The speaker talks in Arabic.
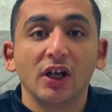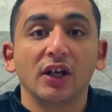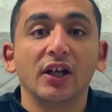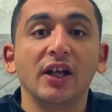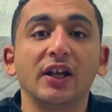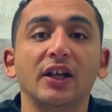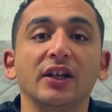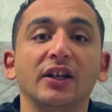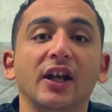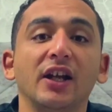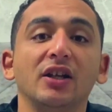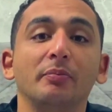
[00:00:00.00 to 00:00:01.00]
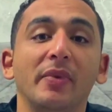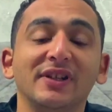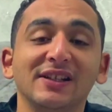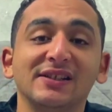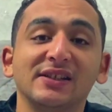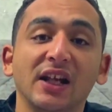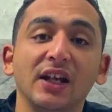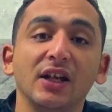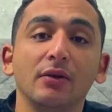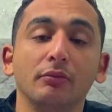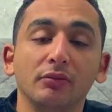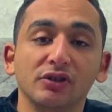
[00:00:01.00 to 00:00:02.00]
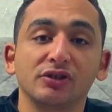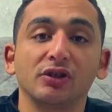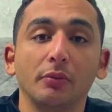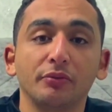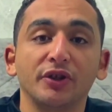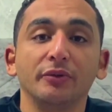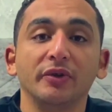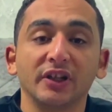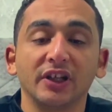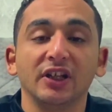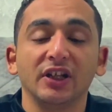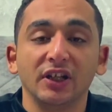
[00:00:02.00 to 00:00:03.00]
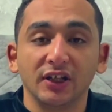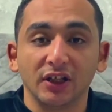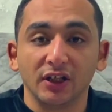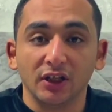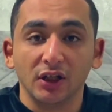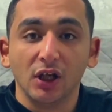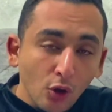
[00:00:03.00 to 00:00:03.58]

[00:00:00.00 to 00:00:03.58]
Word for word: لكن كانت بتتسلم بالظبط من جيل لجيل